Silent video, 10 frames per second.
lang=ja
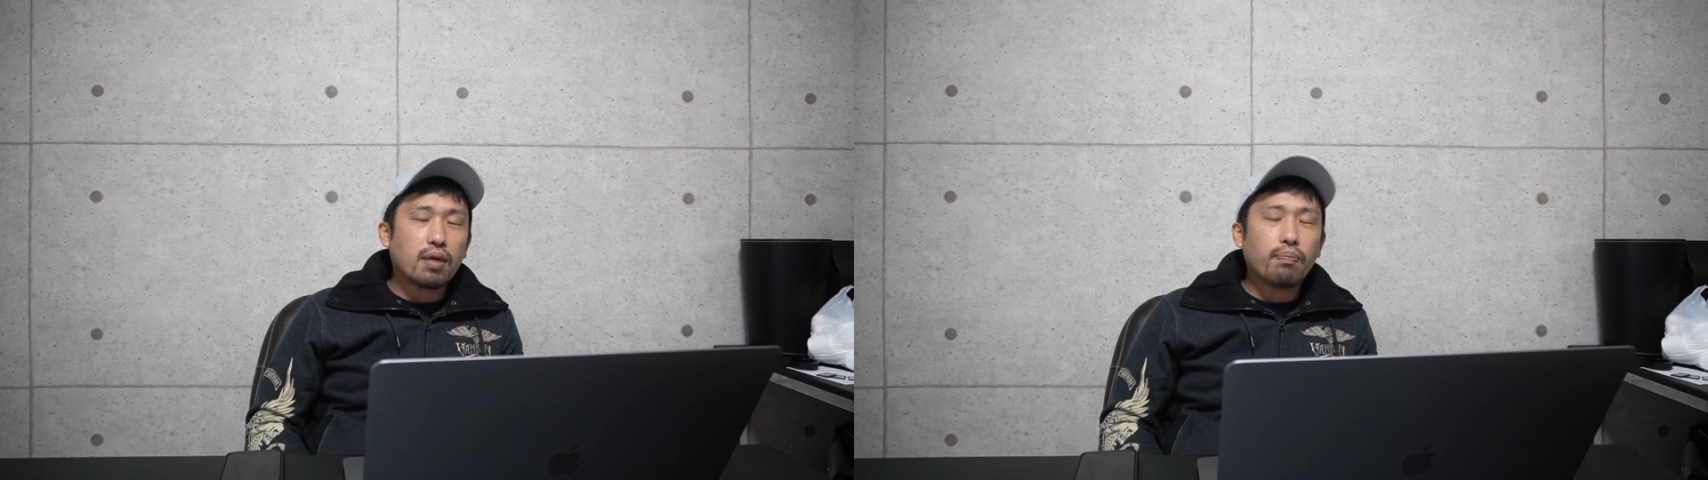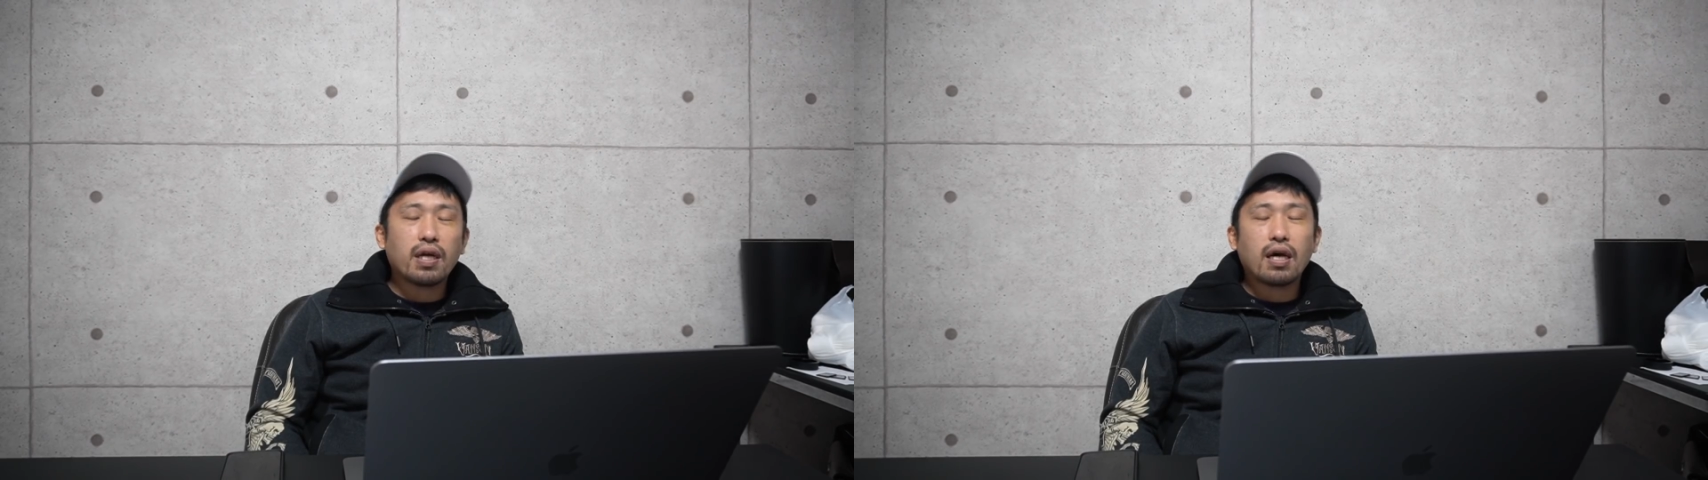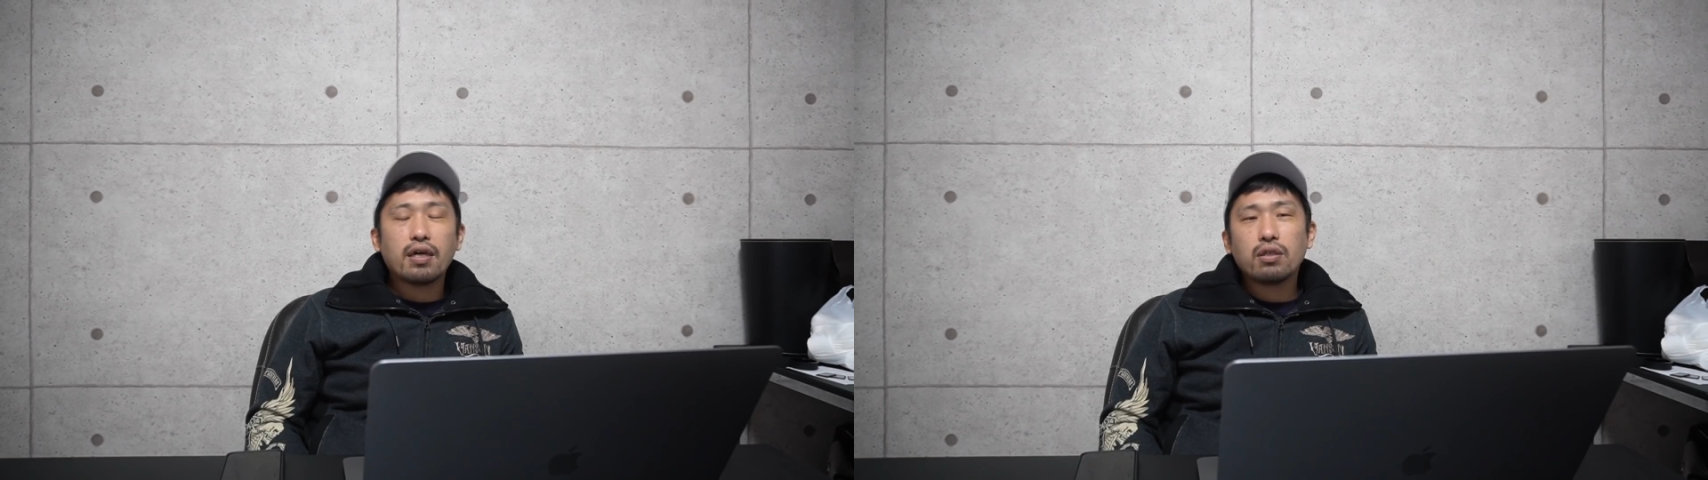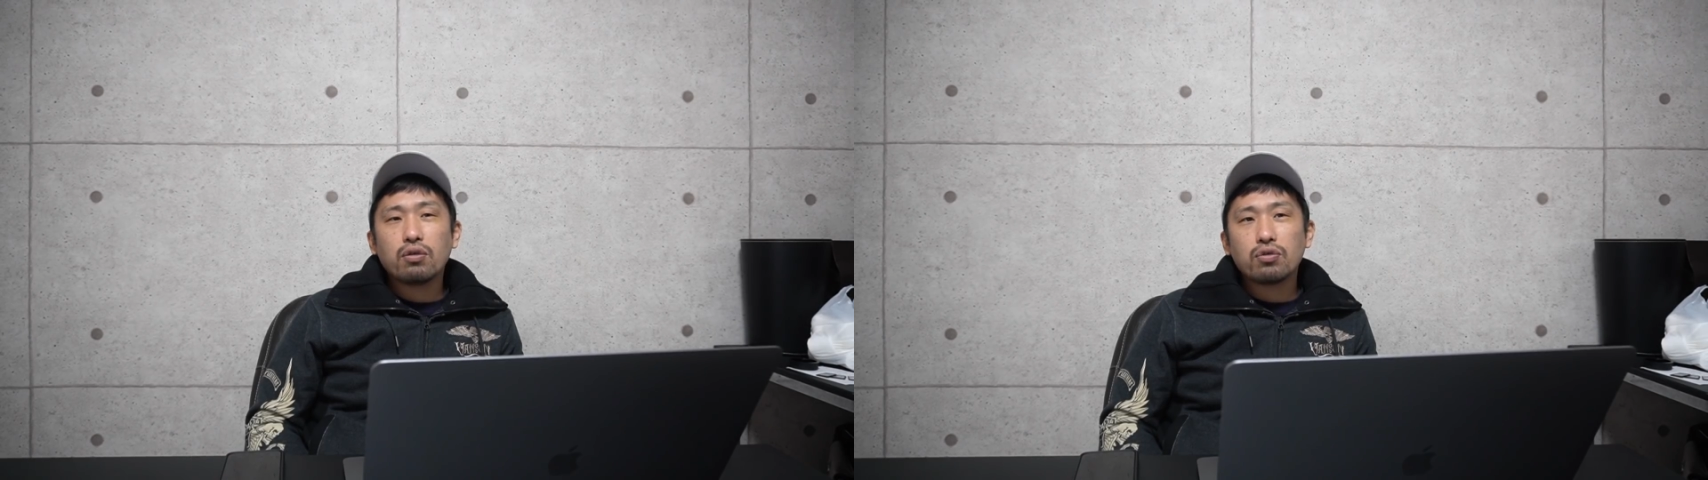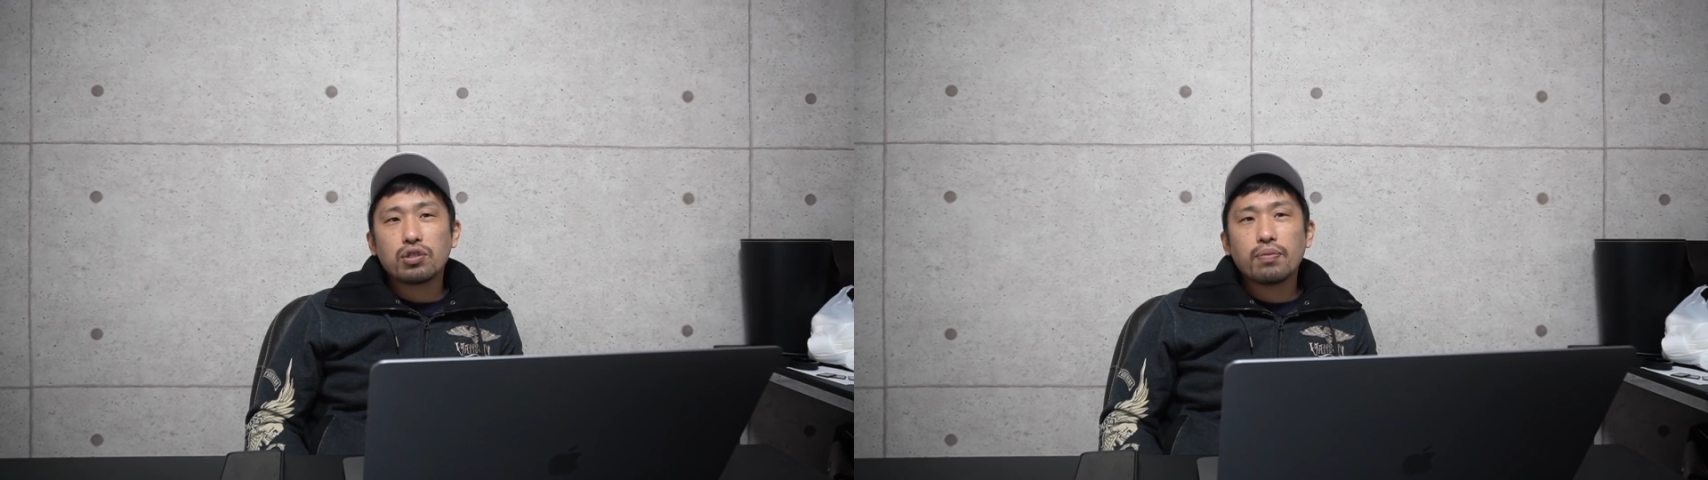やっぱり相手
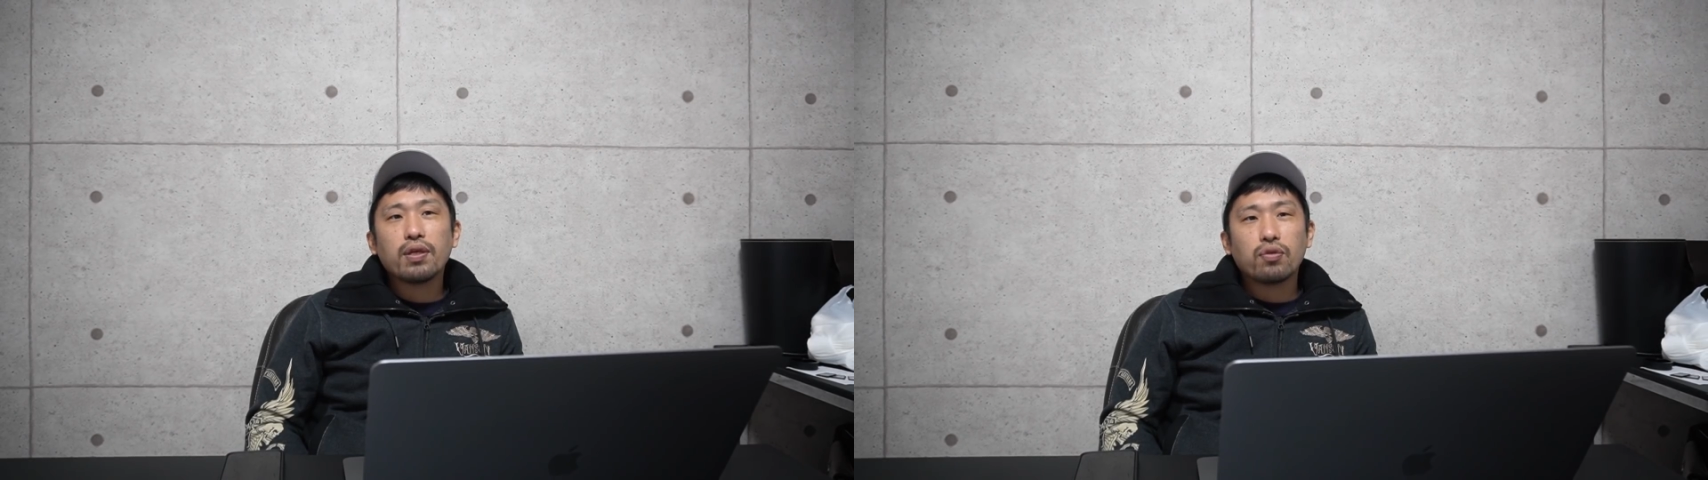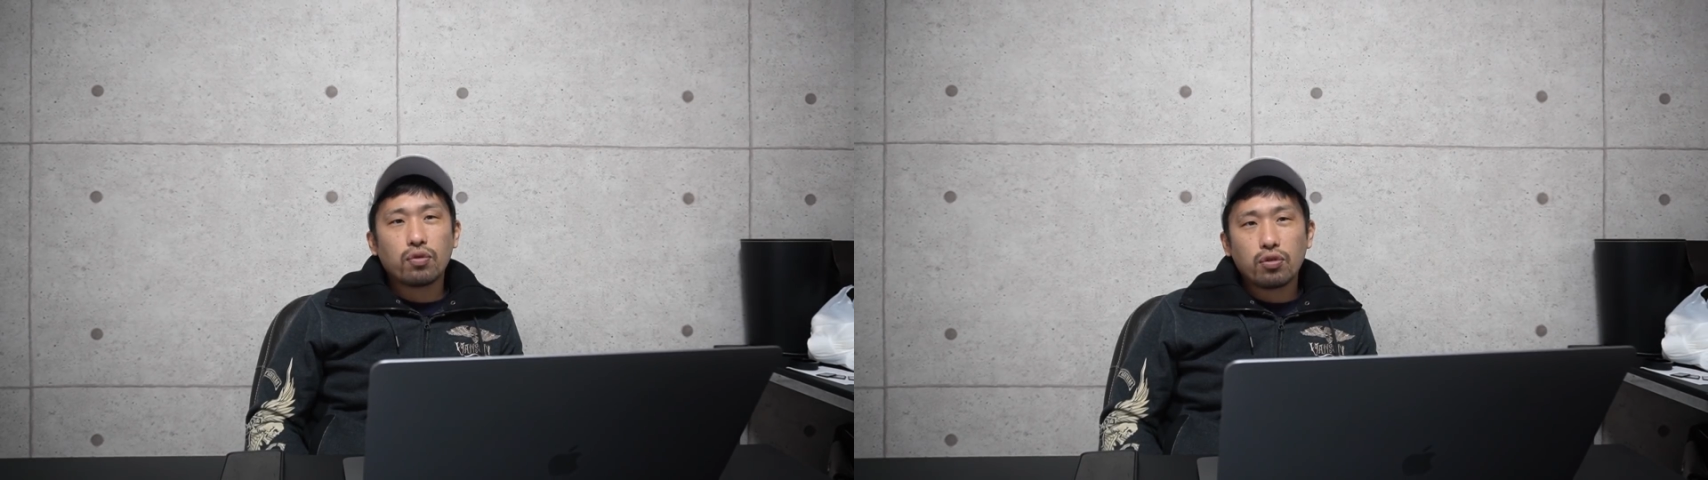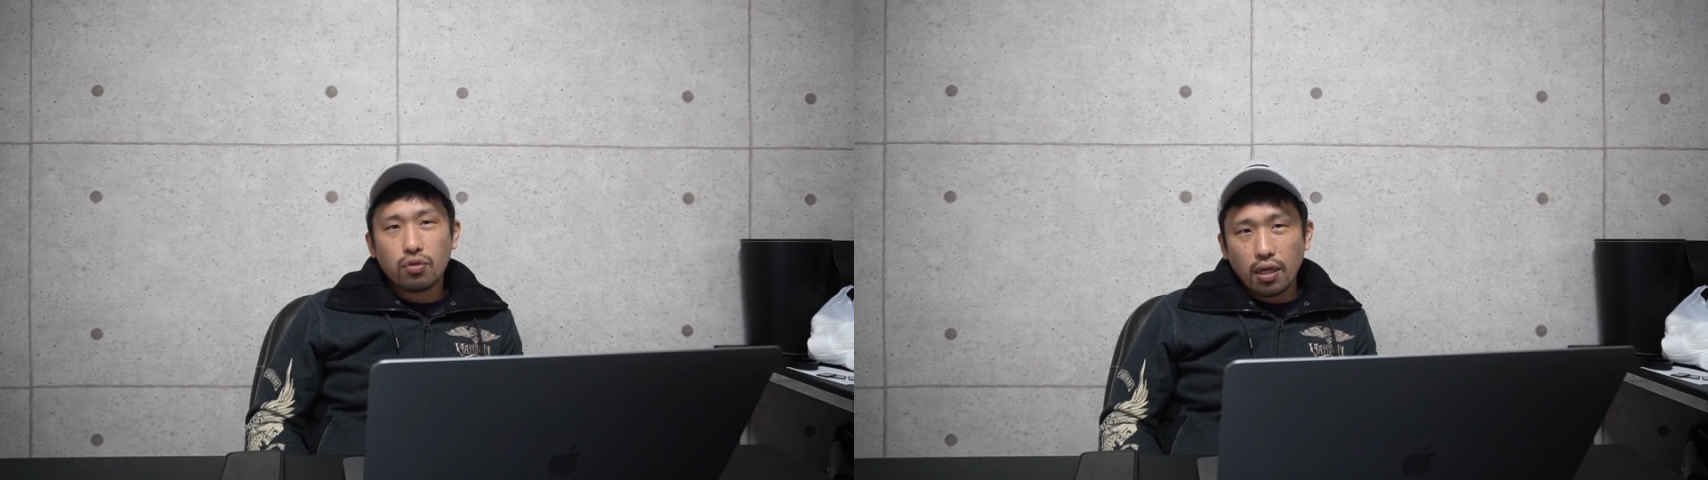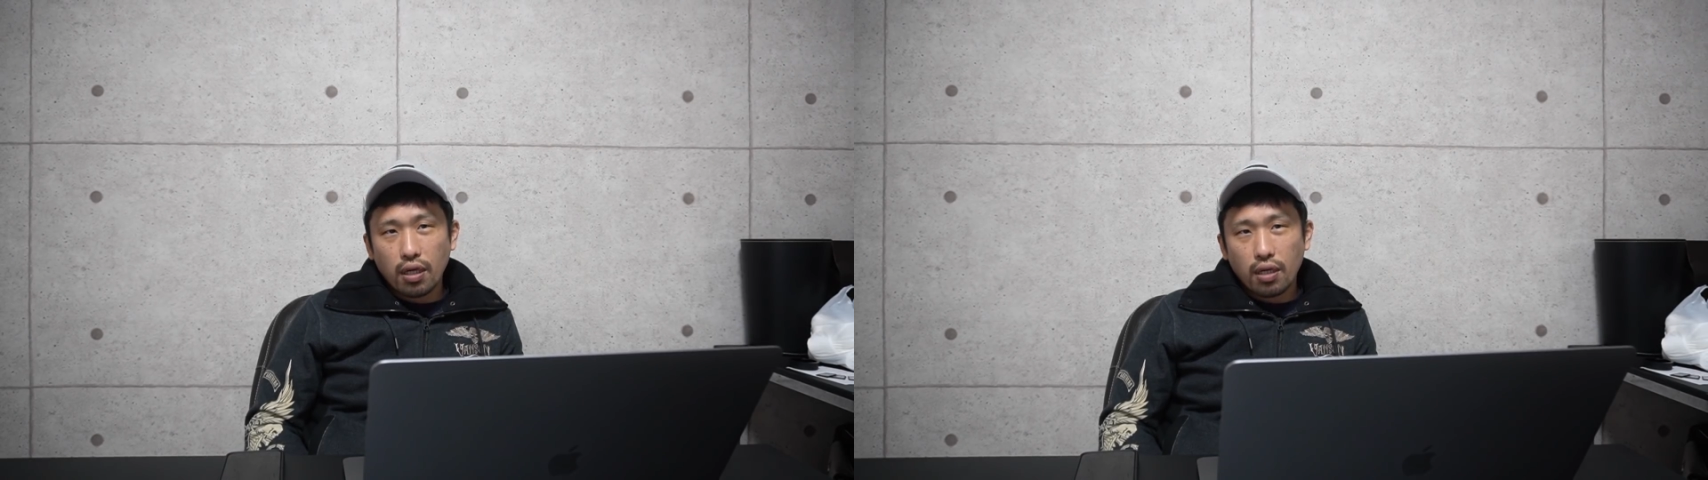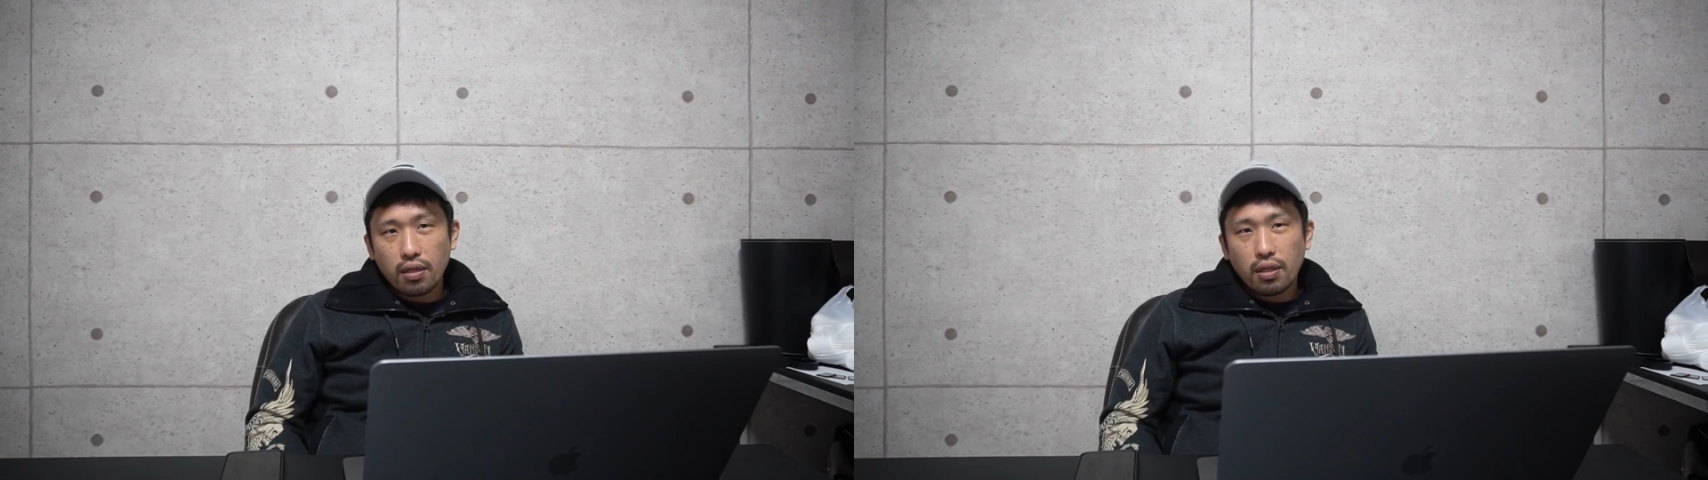の知名度っていうのが